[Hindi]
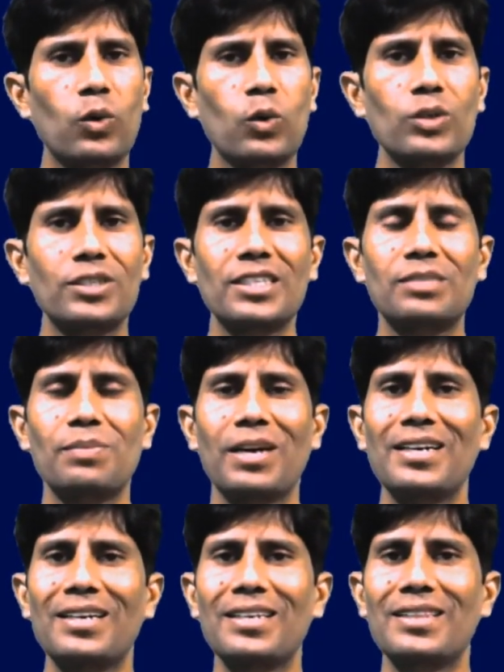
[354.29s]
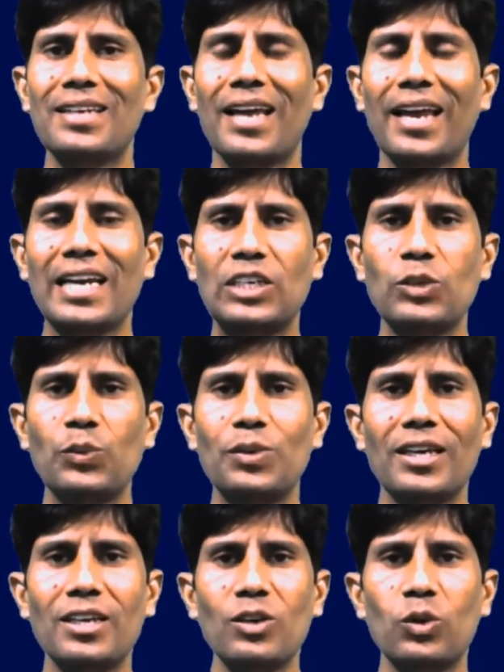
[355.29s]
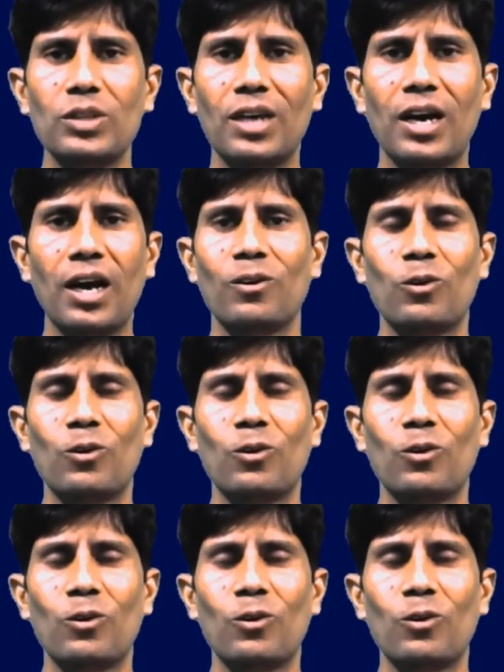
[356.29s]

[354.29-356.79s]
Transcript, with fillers: कॉन्शियस माइंड इतना एक्टिव नहीं होता